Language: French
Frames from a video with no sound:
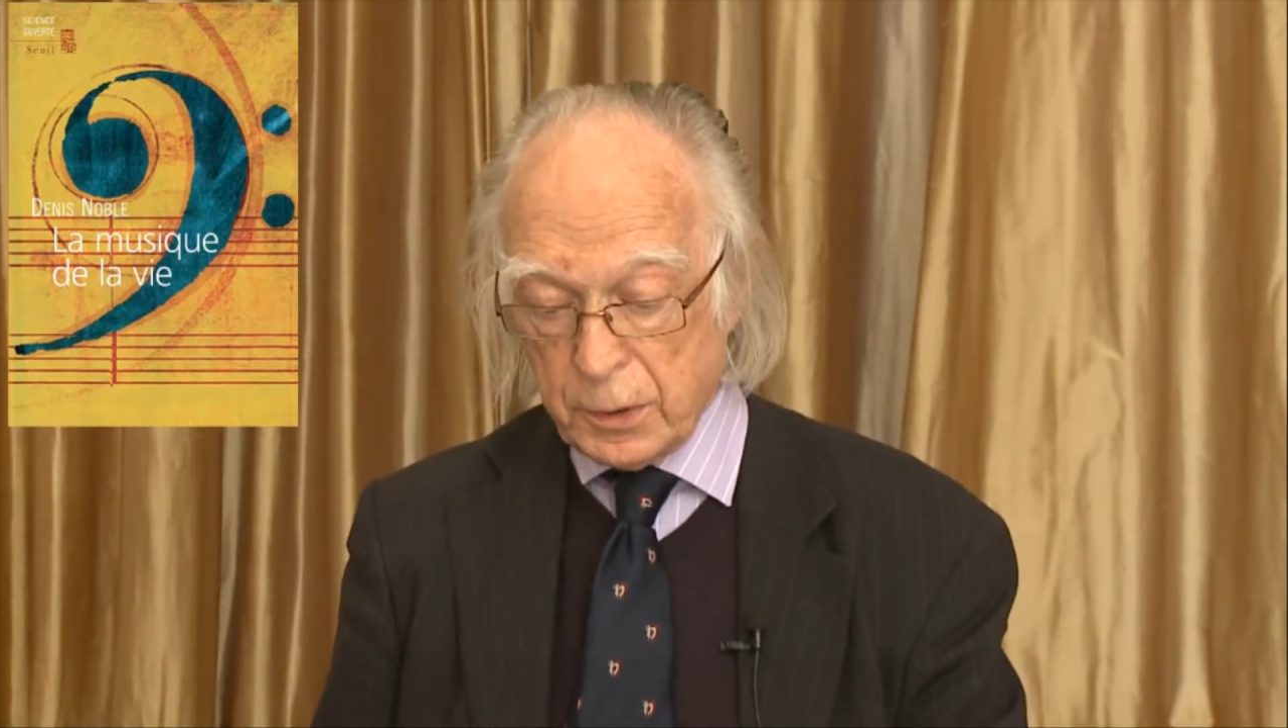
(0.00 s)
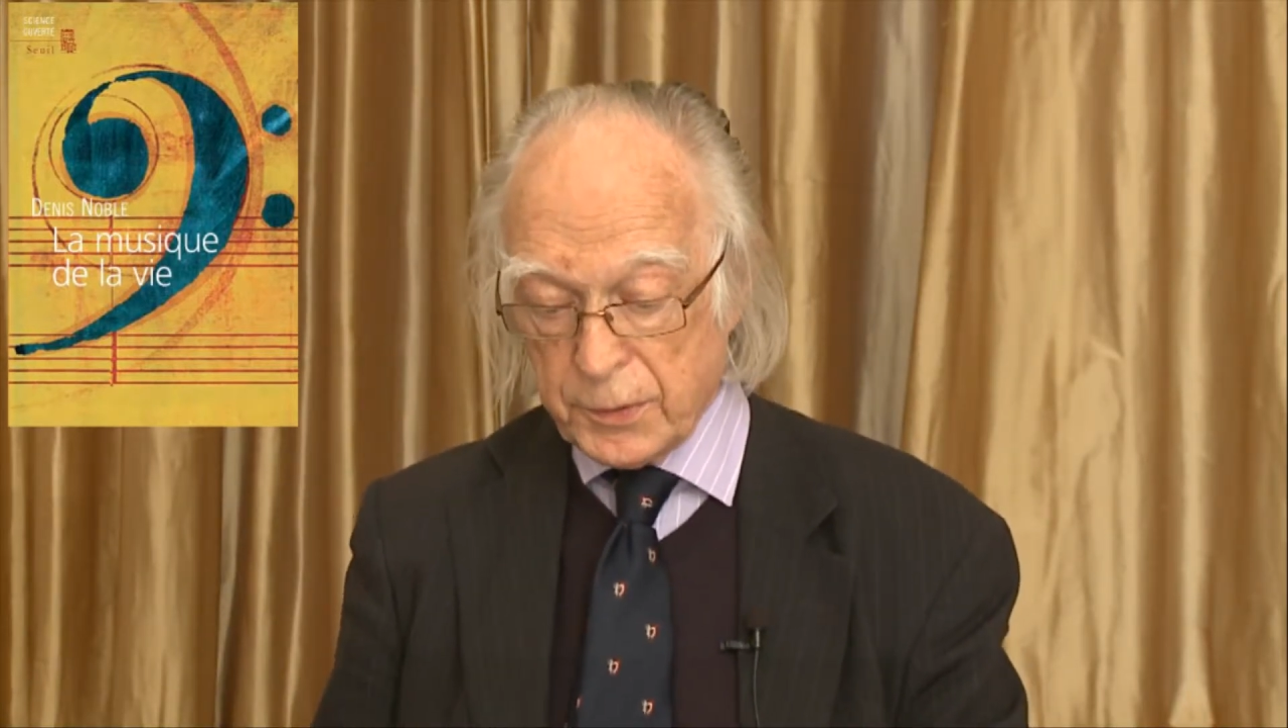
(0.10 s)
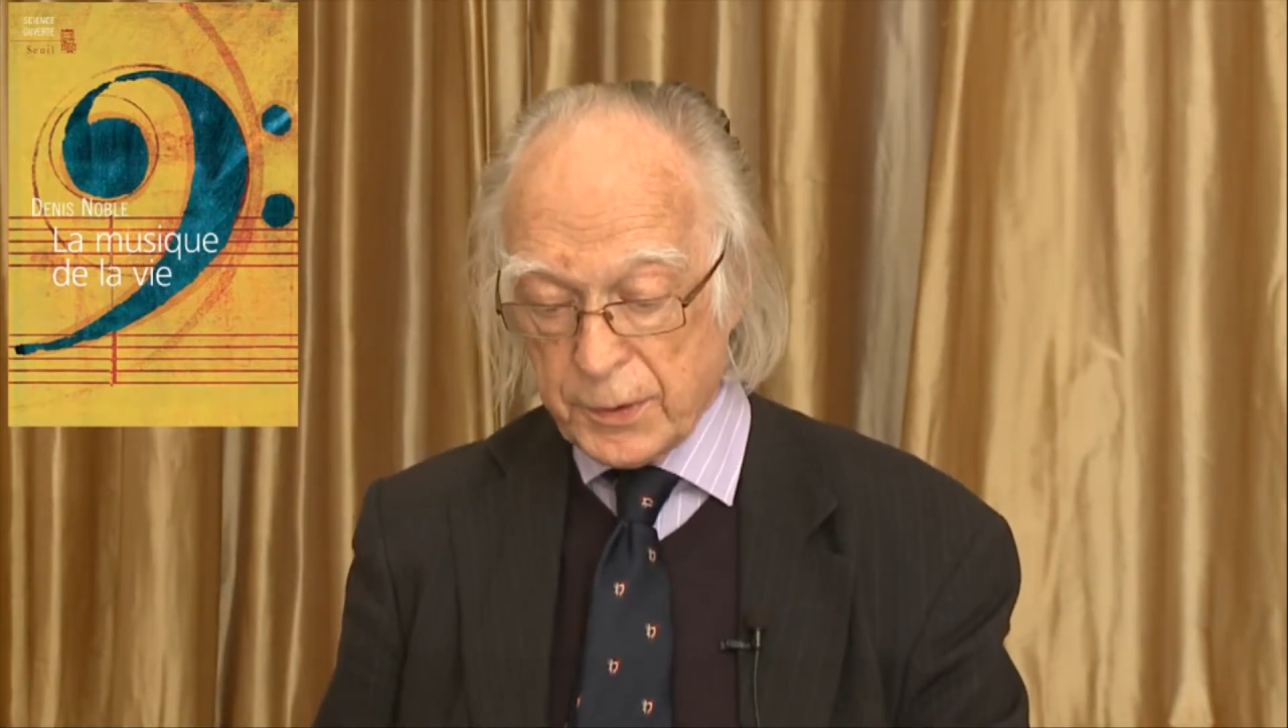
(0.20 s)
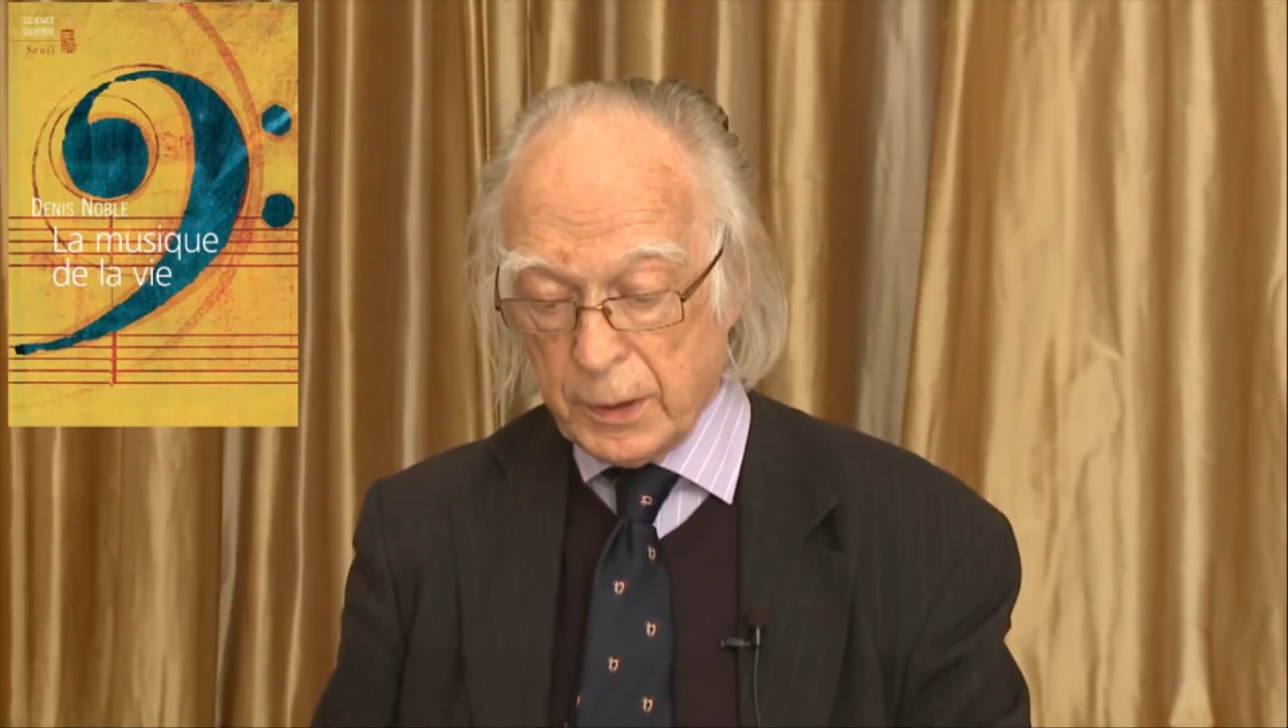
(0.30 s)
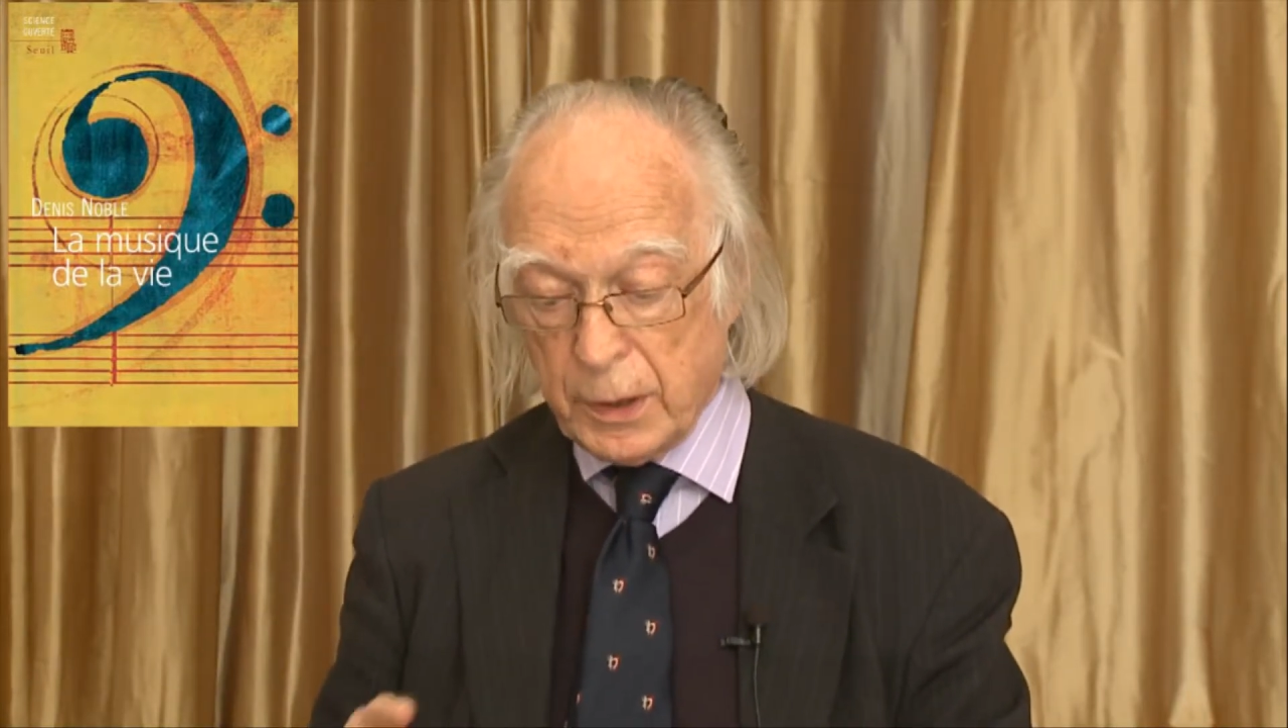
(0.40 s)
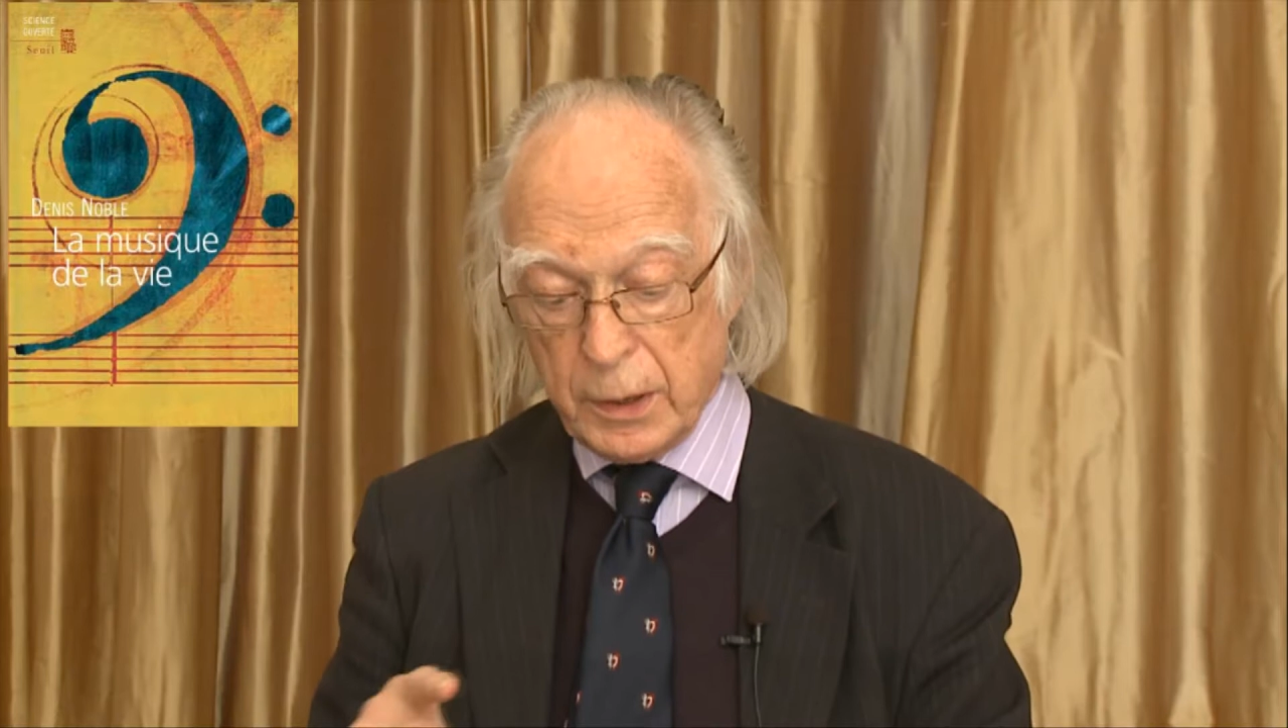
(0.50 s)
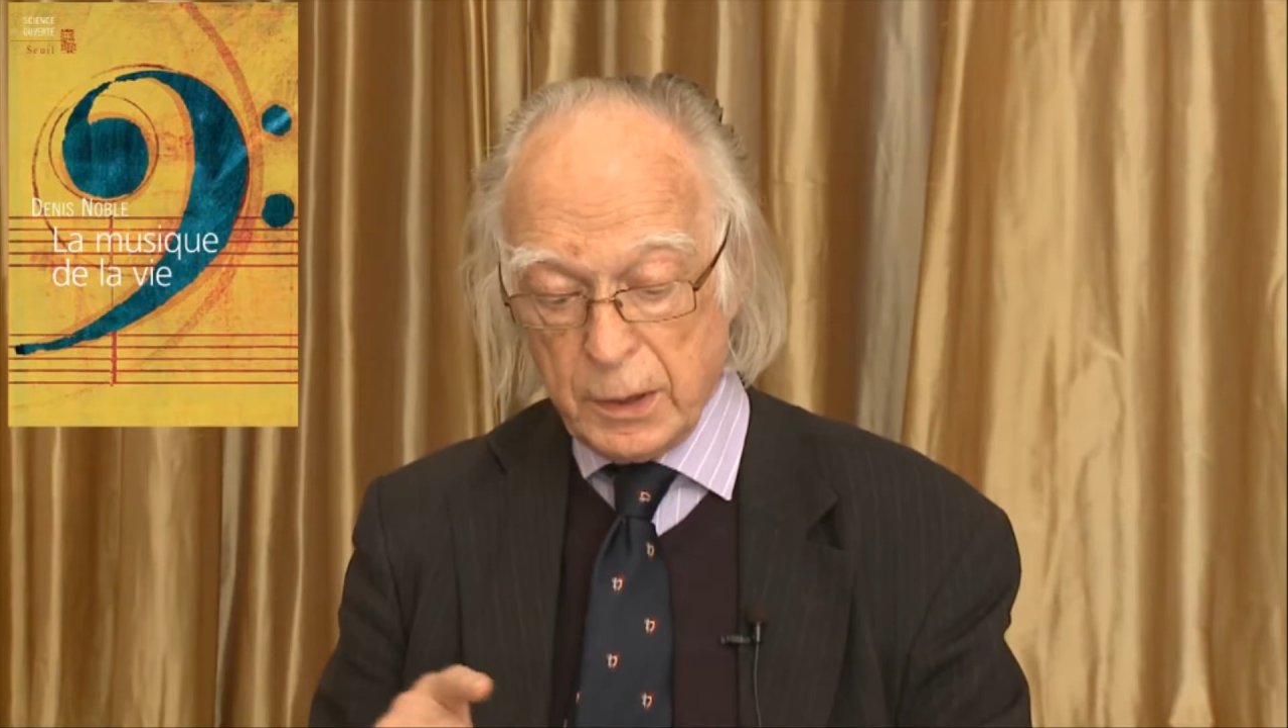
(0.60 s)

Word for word: cela